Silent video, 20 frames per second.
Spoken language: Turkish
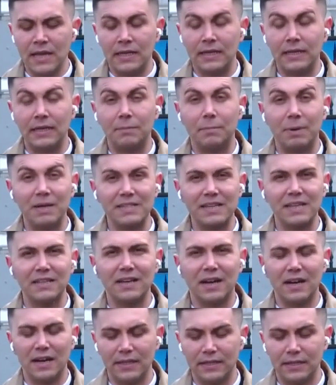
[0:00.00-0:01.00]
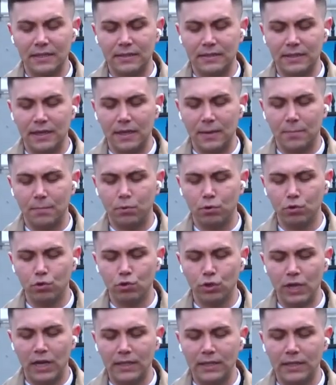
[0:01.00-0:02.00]
e, pazar ayininde
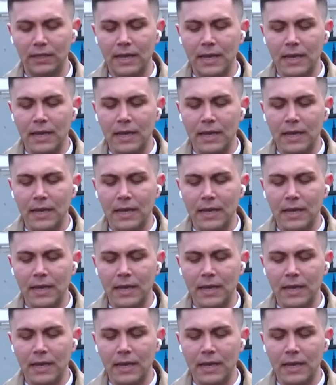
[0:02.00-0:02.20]
bulunan